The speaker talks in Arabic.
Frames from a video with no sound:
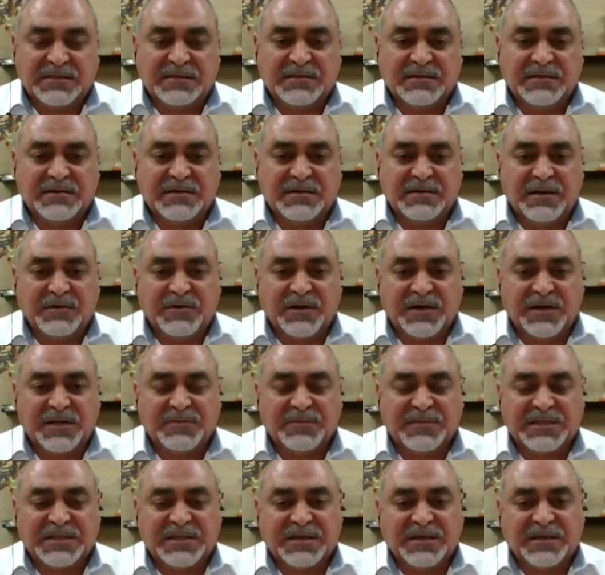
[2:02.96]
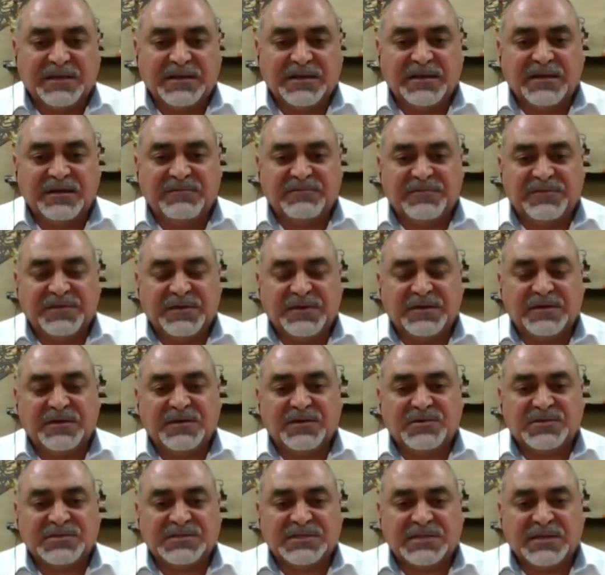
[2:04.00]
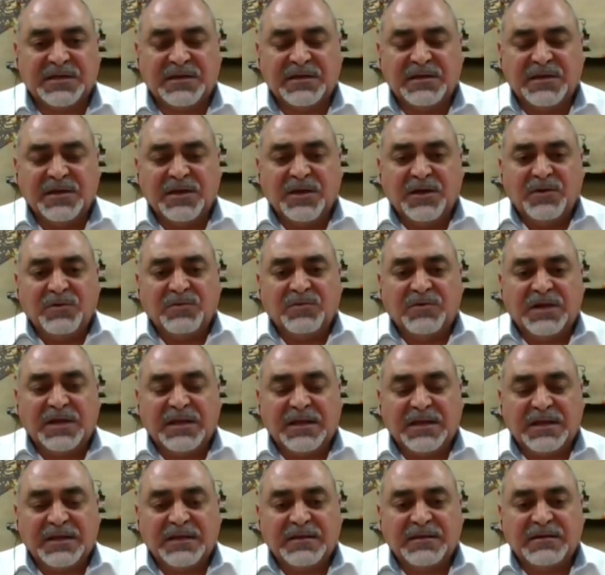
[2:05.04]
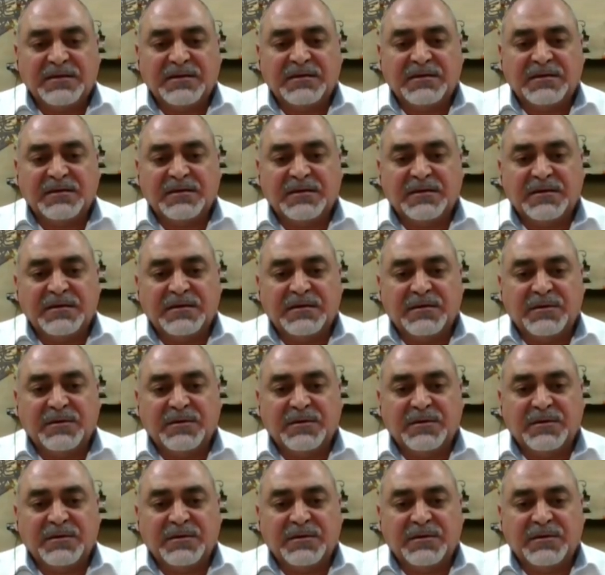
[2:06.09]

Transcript: آه، حوالي 200 ألف آه، أسرة ولكن آه،